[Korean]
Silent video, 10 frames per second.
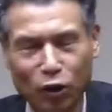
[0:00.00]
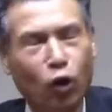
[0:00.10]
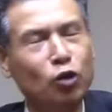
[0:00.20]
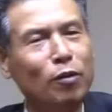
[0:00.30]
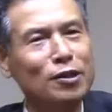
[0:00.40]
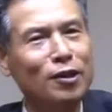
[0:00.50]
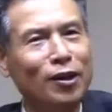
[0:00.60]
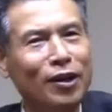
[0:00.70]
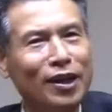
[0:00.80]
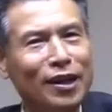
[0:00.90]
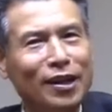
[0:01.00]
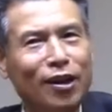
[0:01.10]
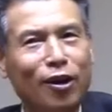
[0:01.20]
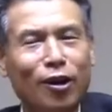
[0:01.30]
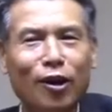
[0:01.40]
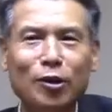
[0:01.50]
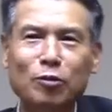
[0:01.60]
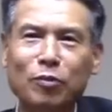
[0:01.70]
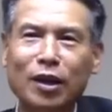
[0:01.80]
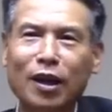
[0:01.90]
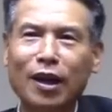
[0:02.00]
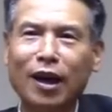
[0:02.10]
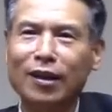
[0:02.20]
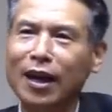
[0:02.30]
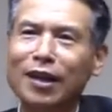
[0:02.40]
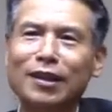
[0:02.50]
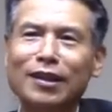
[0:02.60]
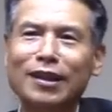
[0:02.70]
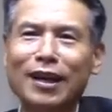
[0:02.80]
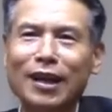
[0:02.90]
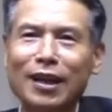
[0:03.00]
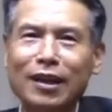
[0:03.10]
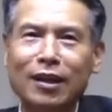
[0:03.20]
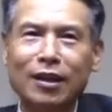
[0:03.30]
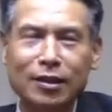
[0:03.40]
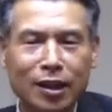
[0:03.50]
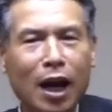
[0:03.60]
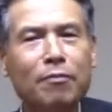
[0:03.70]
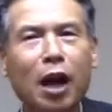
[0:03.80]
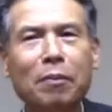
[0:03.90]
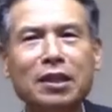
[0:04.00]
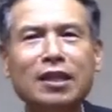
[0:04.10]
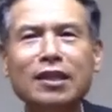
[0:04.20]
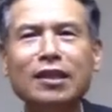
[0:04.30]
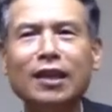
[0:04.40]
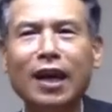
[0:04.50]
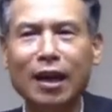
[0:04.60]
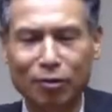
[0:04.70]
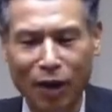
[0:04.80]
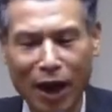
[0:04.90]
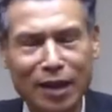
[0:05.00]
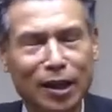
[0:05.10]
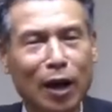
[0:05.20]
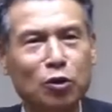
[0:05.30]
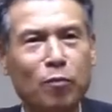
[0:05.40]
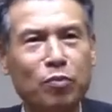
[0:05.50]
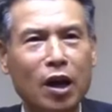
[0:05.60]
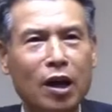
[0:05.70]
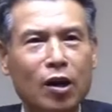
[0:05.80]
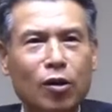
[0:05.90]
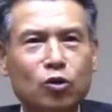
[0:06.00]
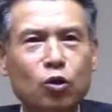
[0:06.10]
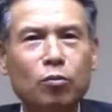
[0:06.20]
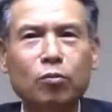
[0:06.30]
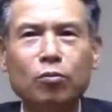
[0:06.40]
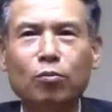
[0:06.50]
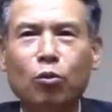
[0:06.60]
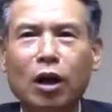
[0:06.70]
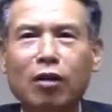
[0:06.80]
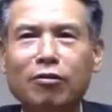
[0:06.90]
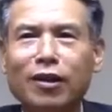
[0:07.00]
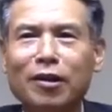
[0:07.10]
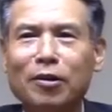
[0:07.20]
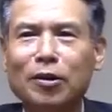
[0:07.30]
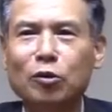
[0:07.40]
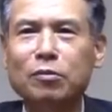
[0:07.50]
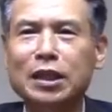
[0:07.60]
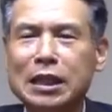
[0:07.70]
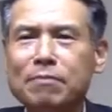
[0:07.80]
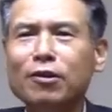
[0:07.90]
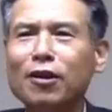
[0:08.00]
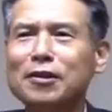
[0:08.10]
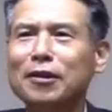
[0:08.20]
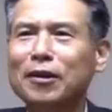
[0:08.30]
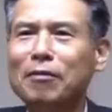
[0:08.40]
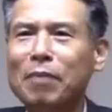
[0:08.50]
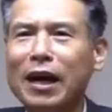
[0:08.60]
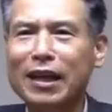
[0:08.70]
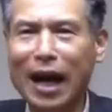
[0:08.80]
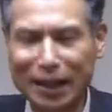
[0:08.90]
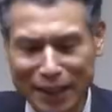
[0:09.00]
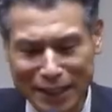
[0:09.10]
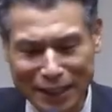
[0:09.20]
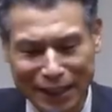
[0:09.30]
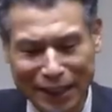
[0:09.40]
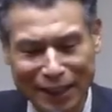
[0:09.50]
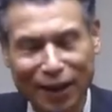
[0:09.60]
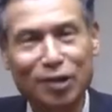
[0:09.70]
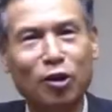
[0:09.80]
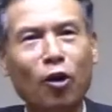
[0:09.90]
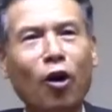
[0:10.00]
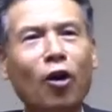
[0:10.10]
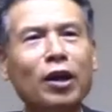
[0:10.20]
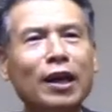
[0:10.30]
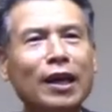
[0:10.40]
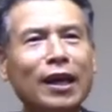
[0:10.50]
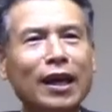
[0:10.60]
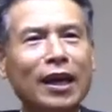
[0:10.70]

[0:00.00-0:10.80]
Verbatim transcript: 더듬어서 어좀 이렇게 아, 나는 사람들 앞에 쓰는 게 굉장히 좀 좀 뭐라 그까요좀 힘들었어요. 말이 안 되니까. 그래서 거의